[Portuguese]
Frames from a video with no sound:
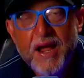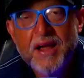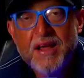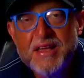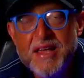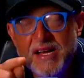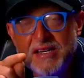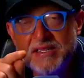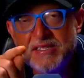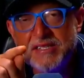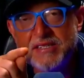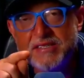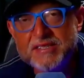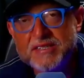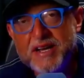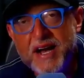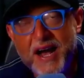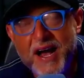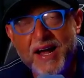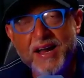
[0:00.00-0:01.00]
E esses
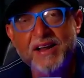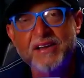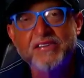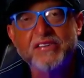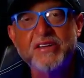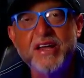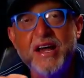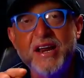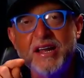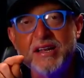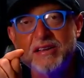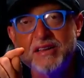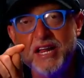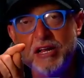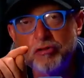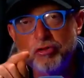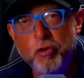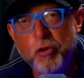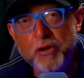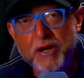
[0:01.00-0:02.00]
caras querem
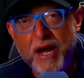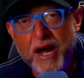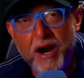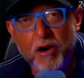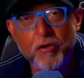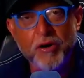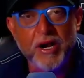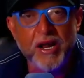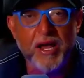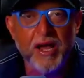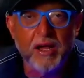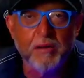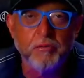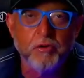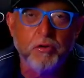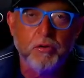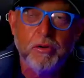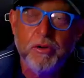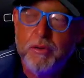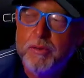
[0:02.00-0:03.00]
detonar o
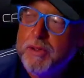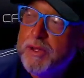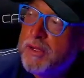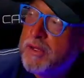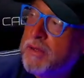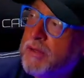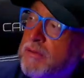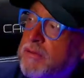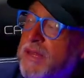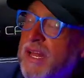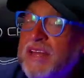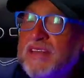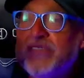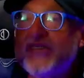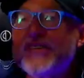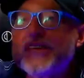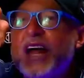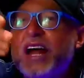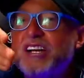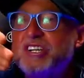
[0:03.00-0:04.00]
Grêmio. Tem
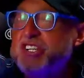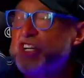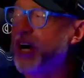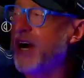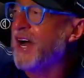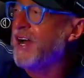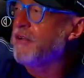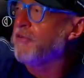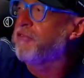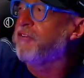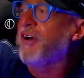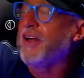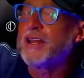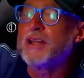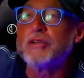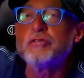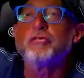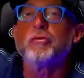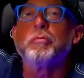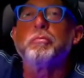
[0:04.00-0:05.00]
estagiário
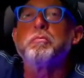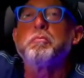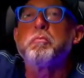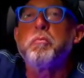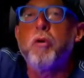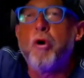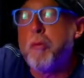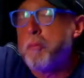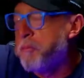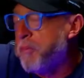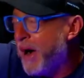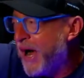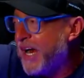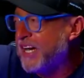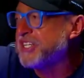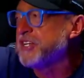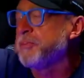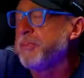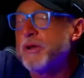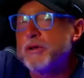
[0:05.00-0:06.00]
falando
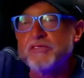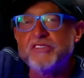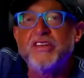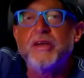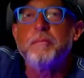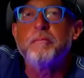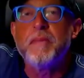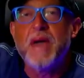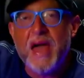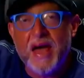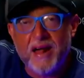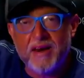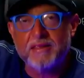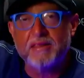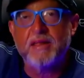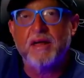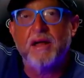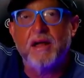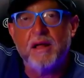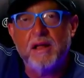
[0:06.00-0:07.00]
bobagem, para não dizer
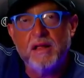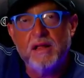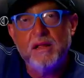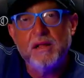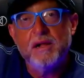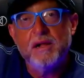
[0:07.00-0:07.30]
merda.